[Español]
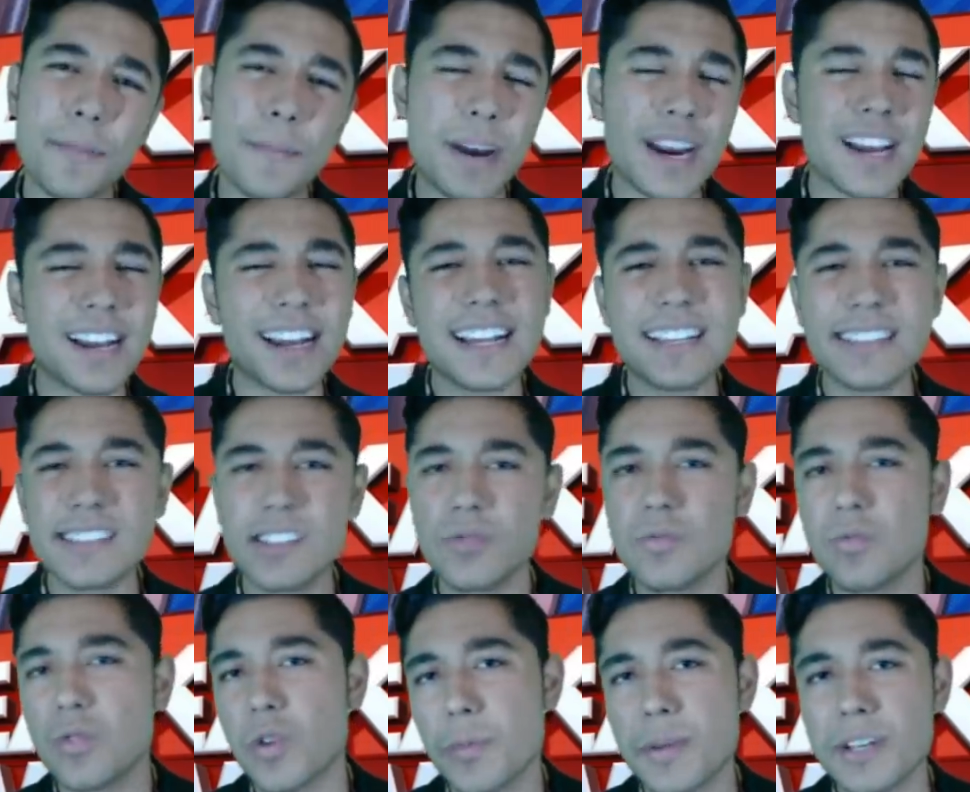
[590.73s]
para que esta
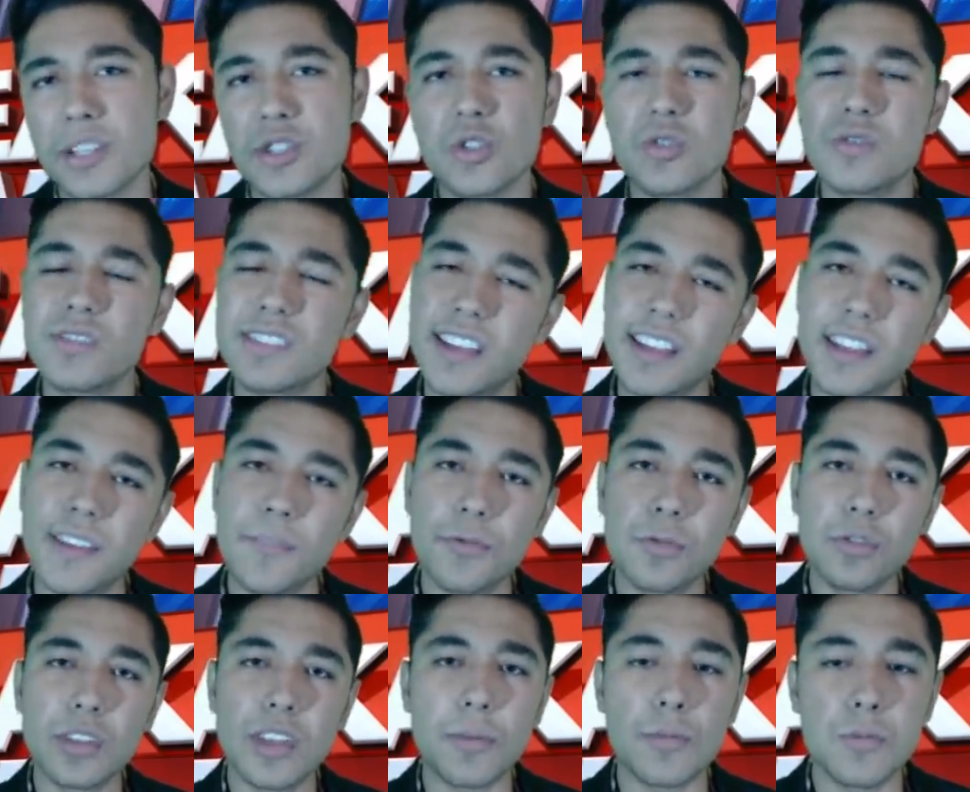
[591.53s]
información se
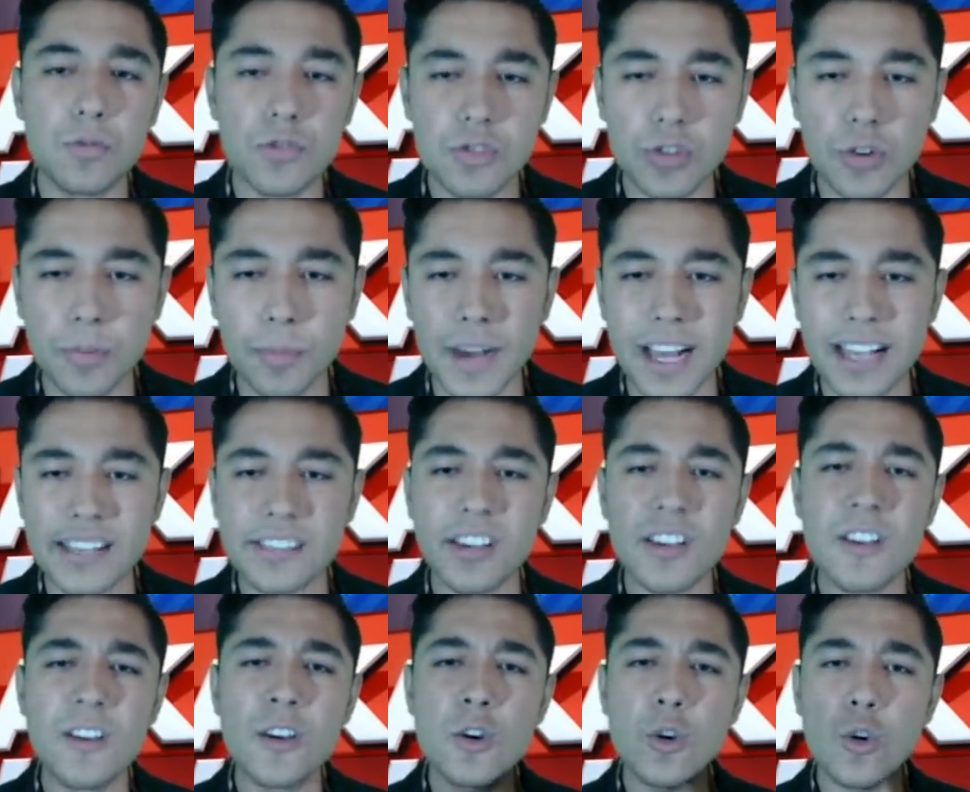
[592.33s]
difunda mucho más.